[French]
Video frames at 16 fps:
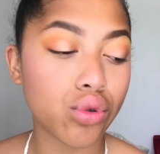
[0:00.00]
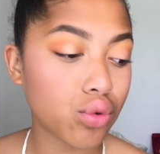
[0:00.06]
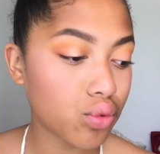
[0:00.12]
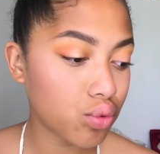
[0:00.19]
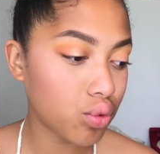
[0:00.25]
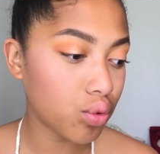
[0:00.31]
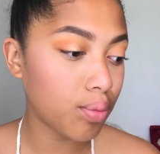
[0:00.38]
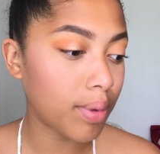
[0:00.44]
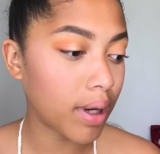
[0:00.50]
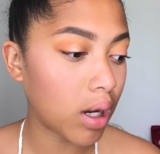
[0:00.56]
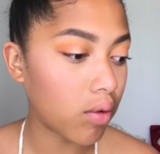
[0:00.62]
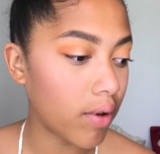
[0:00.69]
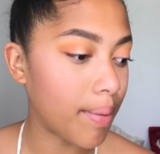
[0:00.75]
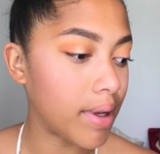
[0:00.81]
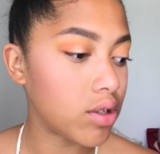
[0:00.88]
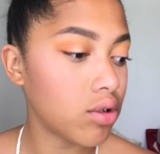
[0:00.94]
Du coup, bah, on
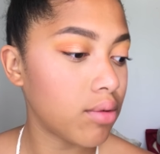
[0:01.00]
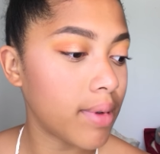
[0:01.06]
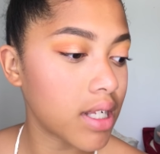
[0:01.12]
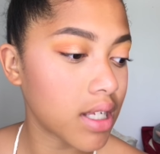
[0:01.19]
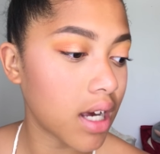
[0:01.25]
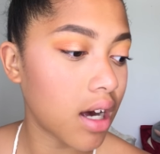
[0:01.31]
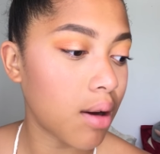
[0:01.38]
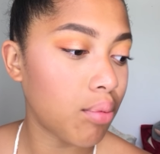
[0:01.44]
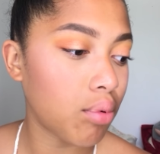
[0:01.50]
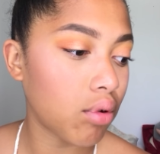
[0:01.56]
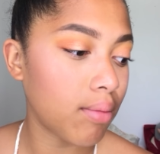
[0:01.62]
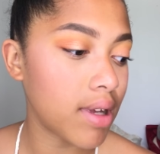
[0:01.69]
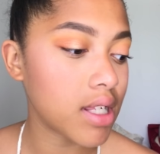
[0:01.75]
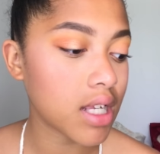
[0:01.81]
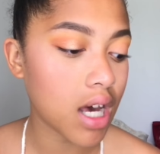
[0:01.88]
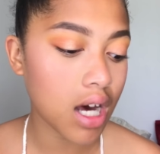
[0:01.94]
va passer au mascara. Pour le
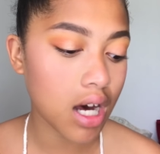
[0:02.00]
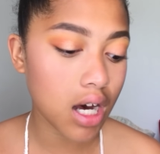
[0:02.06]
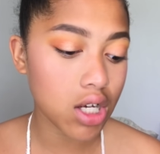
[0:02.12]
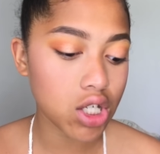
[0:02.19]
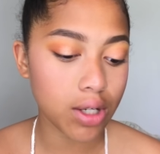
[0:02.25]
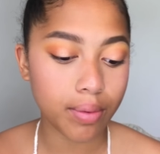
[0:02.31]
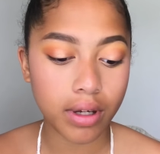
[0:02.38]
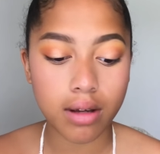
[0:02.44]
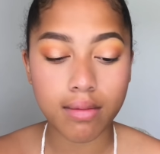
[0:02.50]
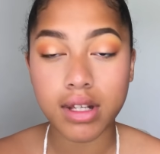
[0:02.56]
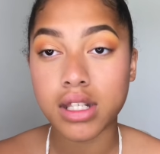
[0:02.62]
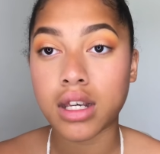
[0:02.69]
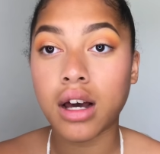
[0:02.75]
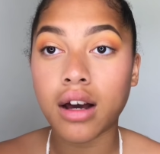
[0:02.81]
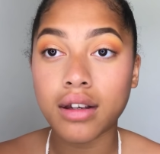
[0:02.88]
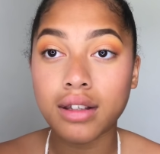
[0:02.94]
mascara, j'ai pris un
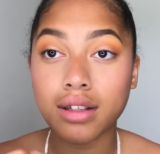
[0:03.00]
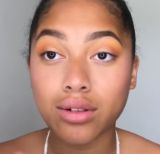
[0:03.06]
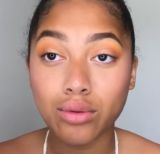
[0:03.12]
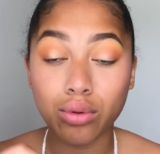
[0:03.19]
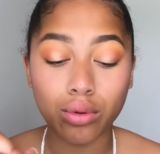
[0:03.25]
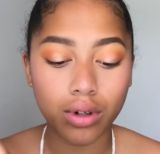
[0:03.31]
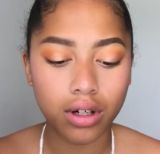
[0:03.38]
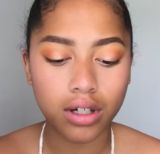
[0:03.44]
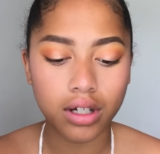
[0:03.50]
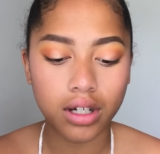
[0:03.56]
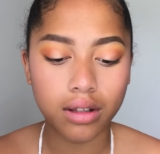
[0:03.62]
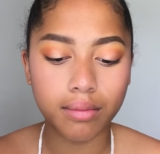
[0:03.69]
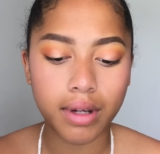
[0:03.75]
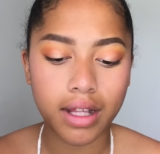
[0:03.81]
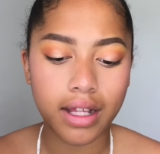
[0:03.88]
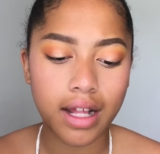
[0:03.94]
mascara Kiko, hein, rien
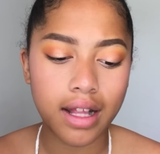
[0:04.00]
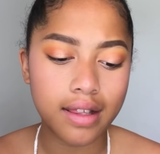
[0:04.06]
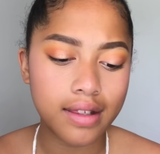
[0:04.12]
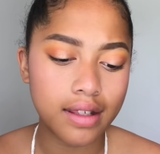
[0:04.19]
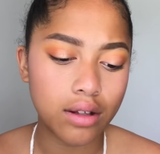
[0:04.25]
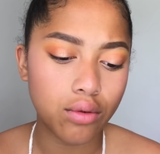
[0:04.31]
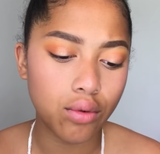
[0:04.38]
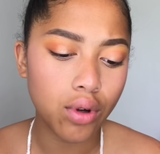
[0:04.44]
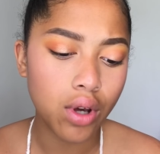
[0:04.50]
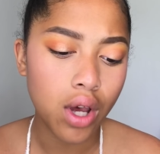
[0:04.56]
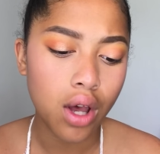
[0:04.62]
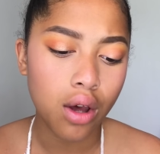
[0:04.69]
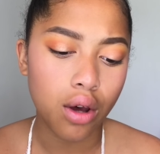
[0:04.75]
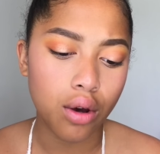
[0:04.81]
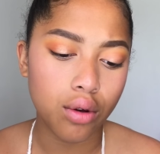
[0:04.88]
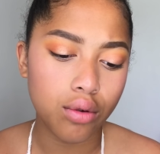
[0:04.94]
de banal. C'est le
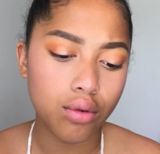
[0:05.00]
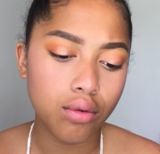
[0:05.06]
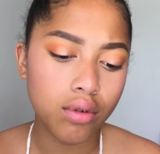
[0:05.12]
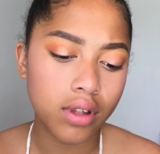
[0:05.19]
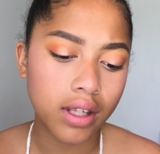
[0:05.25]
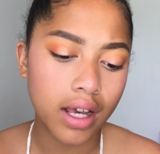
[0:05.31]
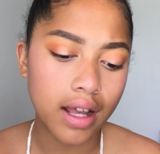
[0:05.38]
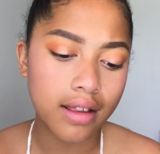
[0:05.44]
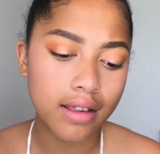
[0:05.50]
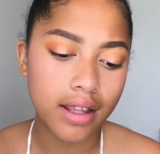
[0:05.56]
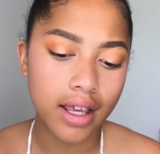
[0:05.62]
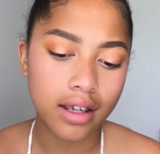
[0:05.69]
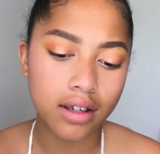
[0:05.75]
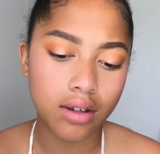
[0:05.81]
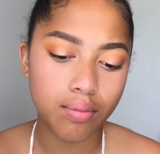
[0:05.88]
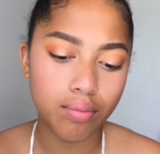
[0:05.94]
euh, Ultra
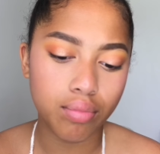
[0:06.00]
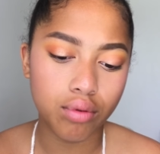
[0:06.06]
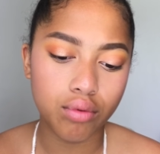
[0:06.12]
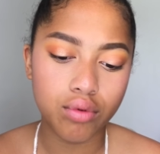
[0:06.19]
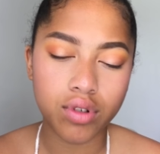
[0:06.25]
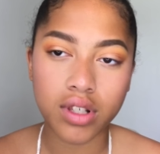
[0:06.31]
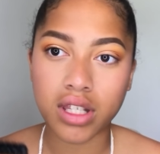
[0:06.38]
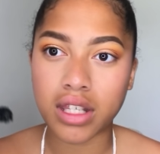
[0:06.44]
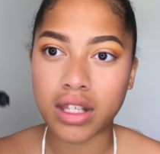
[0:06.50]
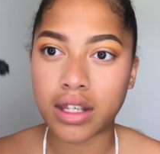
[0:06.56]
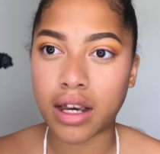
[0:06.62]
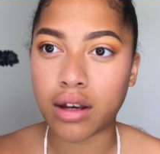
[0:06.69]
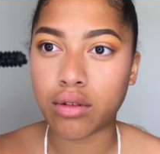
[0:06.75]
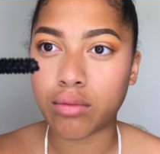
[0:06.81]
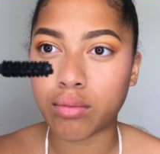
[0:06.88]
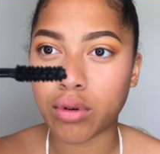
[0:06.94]
Tech Plus qui
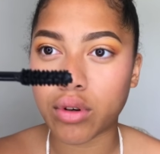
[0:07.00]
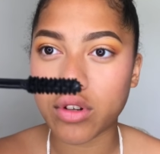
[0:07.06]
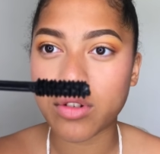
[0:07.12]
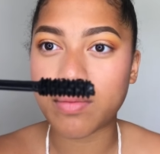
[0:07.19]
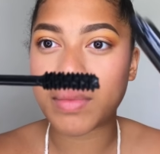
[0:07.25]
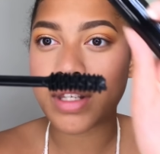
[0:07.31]
a une brosse,